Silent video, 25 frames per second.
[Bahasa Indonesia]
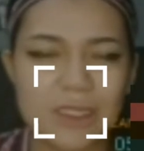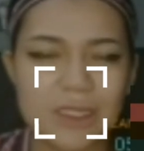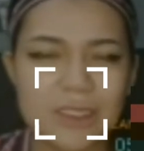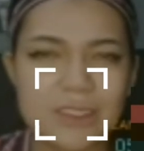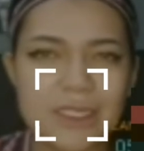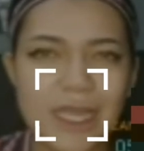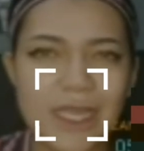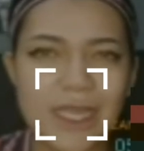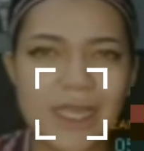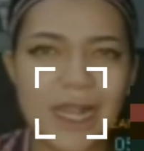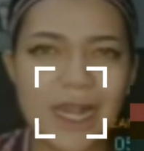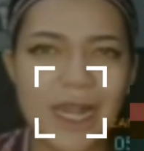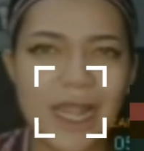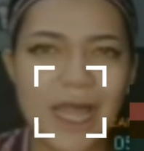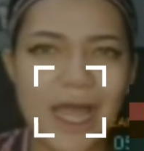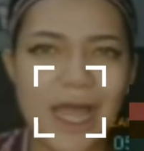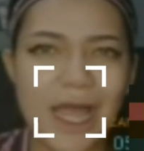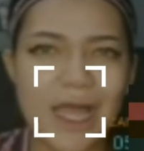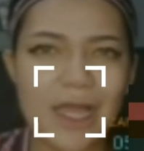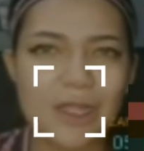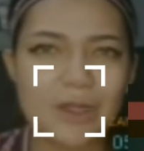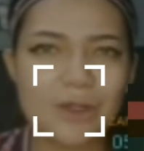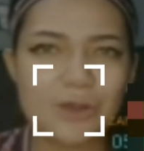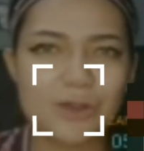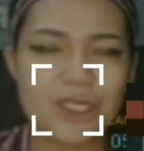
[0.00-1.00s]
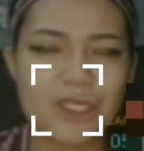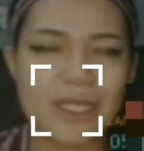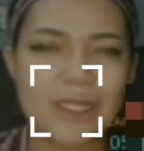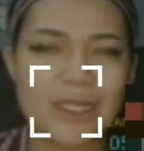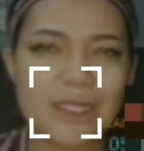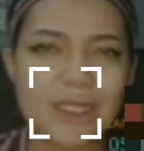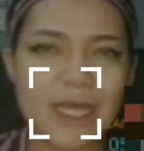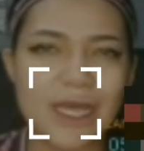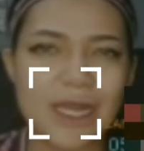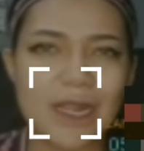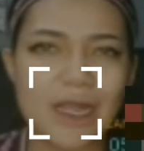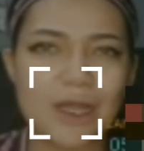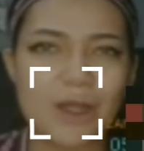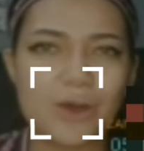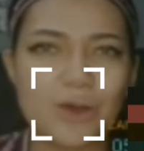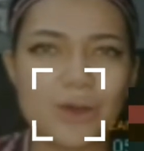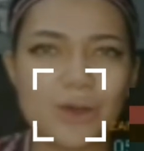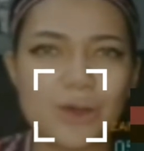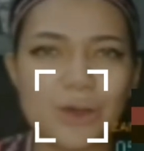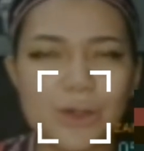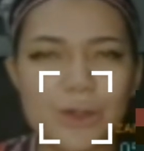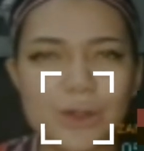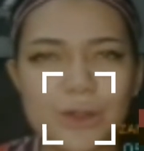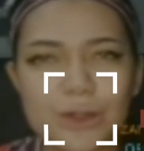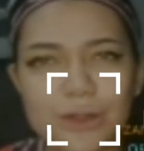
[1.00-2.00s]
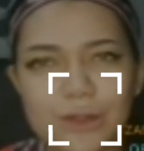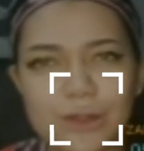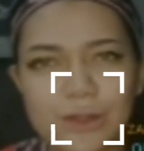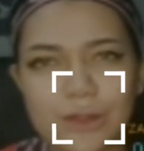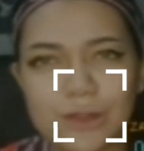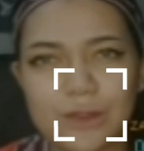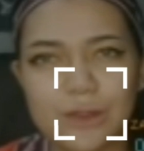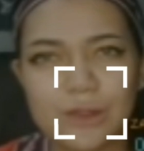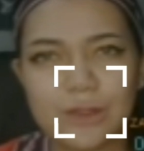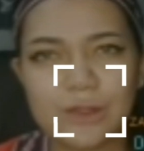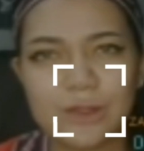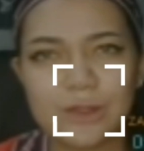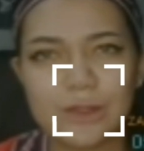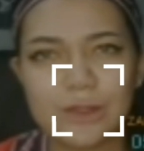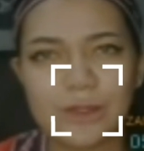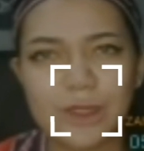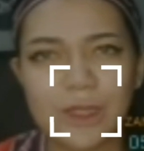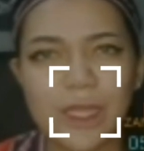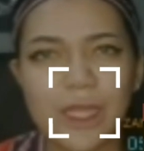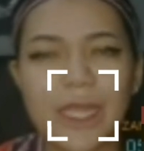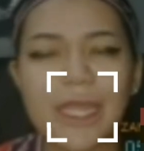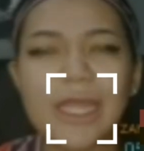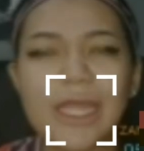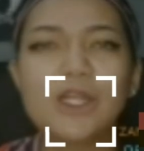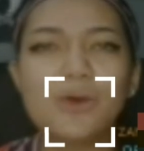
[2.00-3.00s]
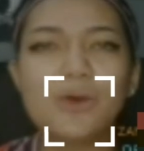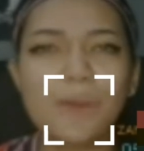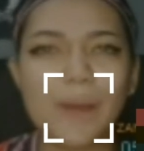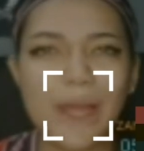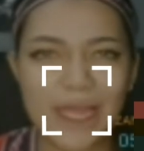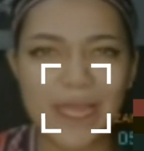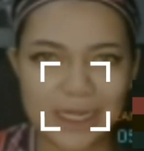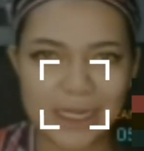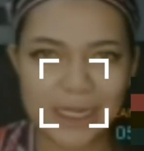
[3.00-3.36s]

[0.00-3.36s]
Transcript: jayalah Nusantaraku hidup